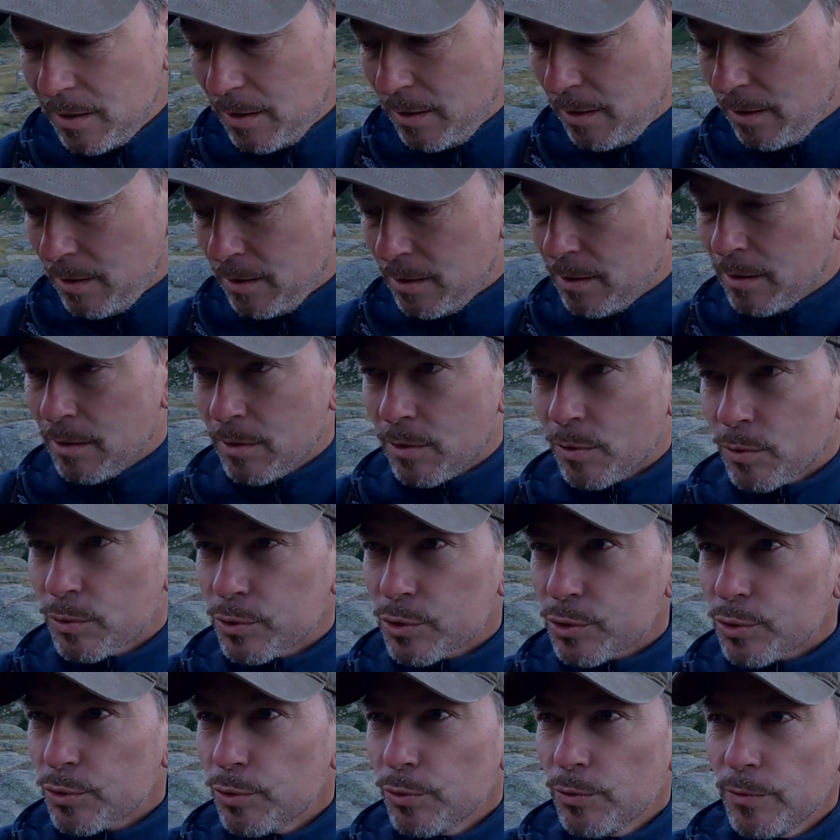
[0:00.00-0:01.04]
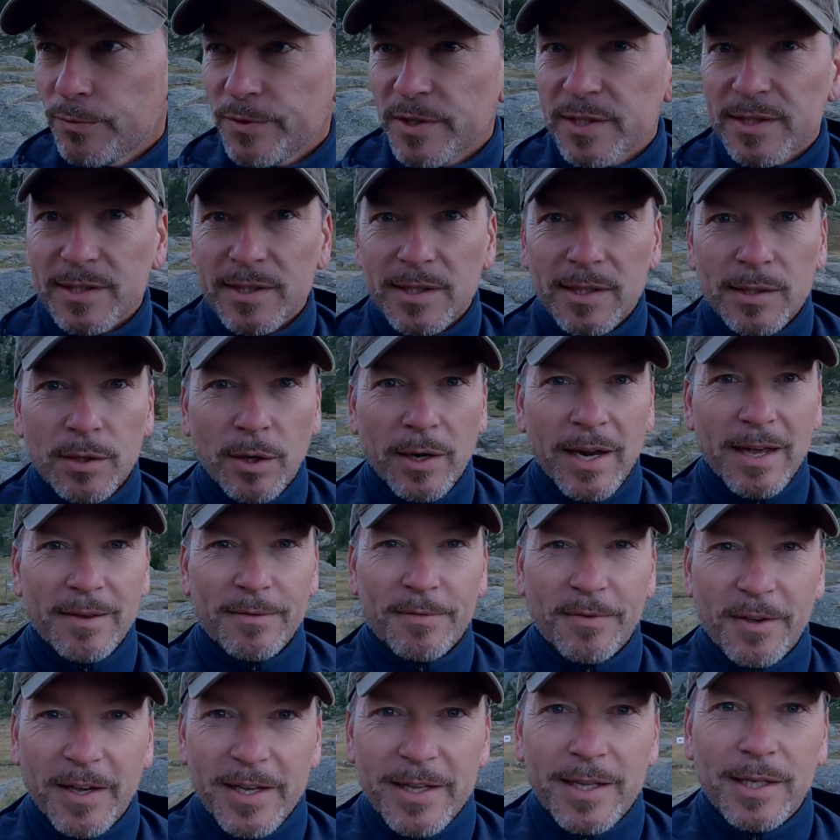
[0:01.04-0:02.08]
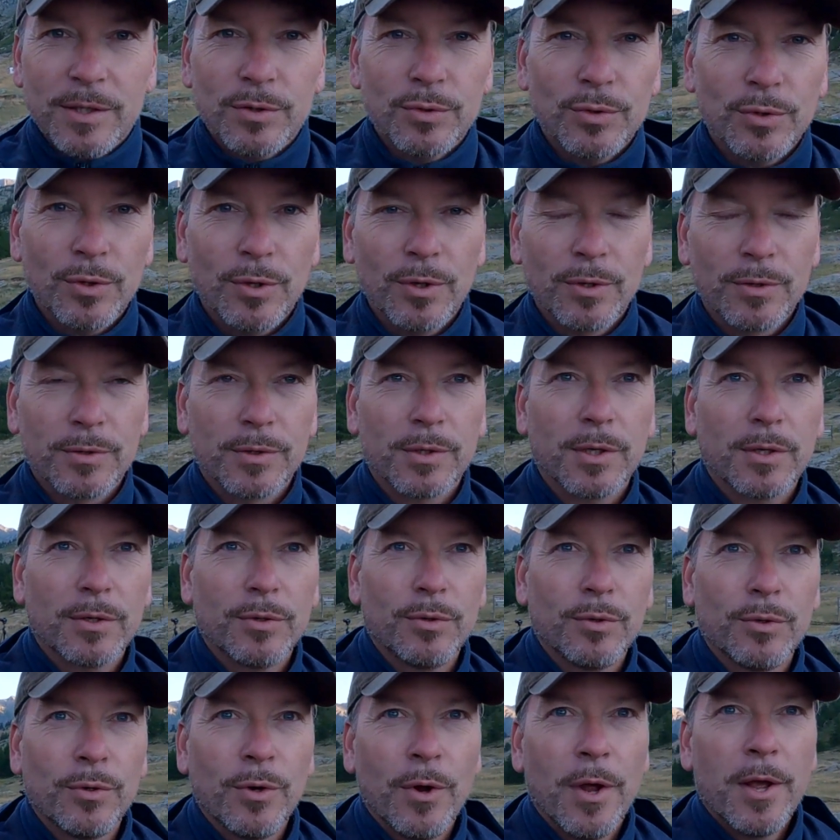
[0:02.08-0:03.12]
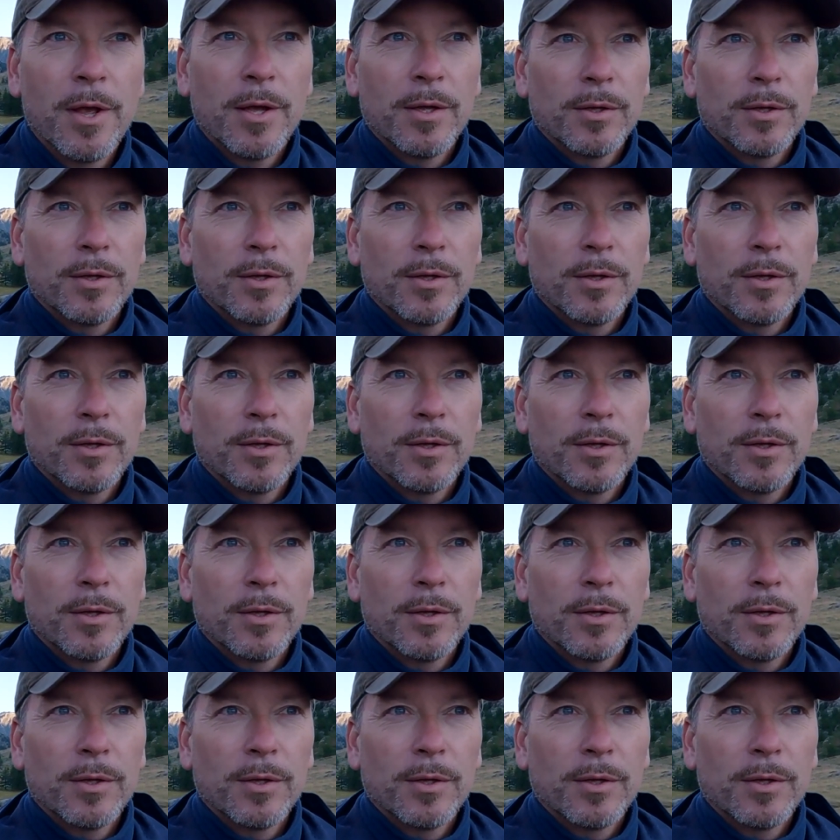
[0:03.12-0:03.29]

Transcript: on se trouve ici dans la vraie nature, dans le,